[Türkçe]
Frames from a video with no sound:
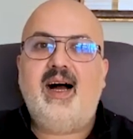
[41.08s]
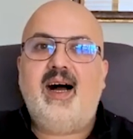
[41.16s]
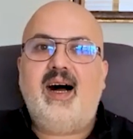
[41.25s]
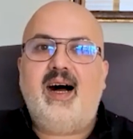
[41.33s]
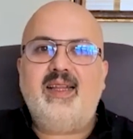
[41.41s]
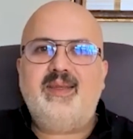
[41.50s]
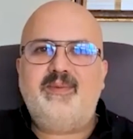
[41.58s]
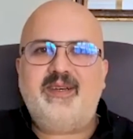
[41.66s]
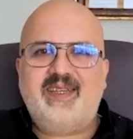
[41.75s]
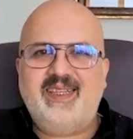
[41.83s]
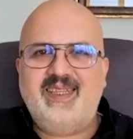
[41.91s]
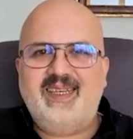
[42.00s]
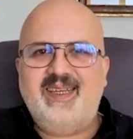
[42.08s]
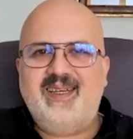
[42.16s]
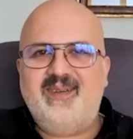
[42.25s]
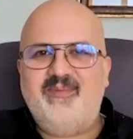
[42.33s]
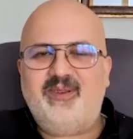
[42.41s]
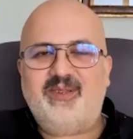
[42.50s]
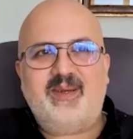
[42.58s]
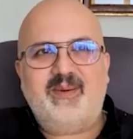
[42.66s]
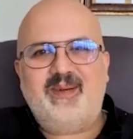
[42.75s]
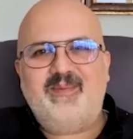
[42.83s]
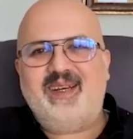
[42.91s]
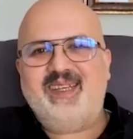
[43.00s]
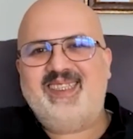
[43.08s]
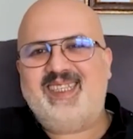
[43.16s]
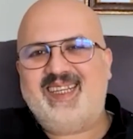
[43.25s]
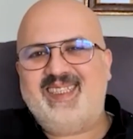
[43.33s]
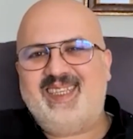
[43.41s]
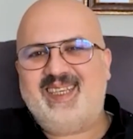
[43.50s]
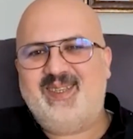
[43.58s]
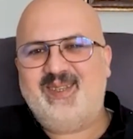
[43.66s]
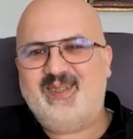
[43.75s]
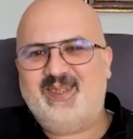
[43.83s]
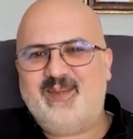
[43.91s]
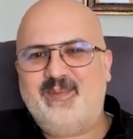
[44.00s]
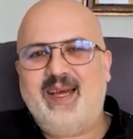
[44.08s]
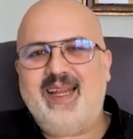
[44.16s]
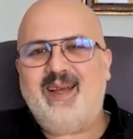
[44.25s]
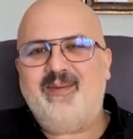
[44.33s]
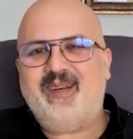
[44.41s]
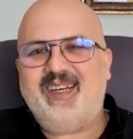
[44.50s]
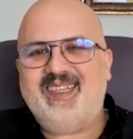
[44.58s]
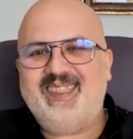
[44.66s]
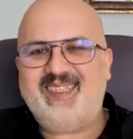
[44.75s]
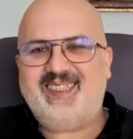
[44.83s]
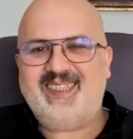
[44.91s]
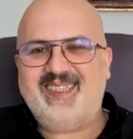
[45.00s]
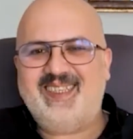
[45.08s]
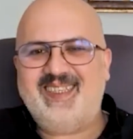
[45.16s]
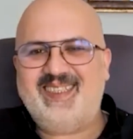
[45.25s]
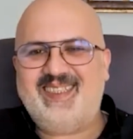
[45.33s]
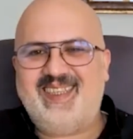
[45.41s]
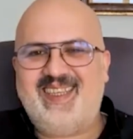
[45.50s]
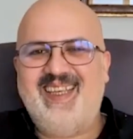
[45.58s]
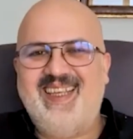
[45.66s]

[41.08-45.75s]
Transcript: Hadi bakalım. O zaman baştan çekiyoruz. Merhaba, nasılsınız?